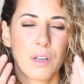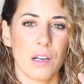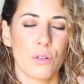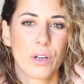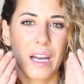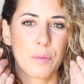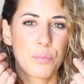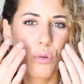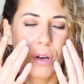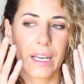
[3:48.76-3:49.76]
le, grain de
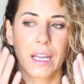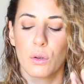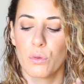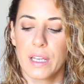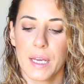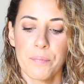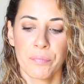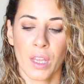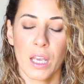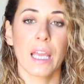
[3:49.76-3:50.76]
peau est irrégulier.
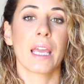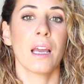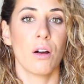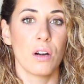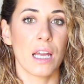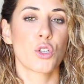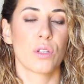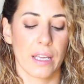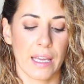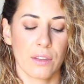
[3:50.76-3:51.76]
Et là, je
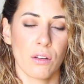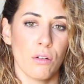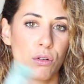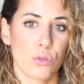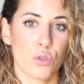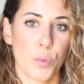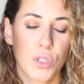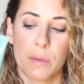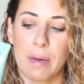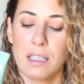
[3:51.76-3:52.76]
dégaine ce
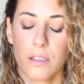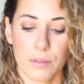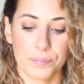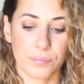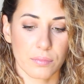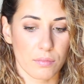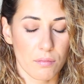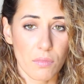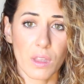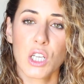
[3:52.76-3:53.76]
petit masque.
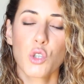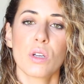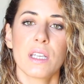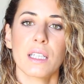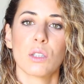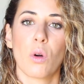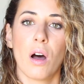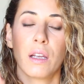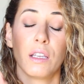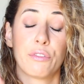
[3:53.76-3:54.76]
Et je dois dire qu'il
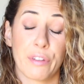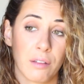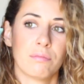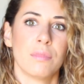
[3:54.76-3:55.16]
doit, il, enfin,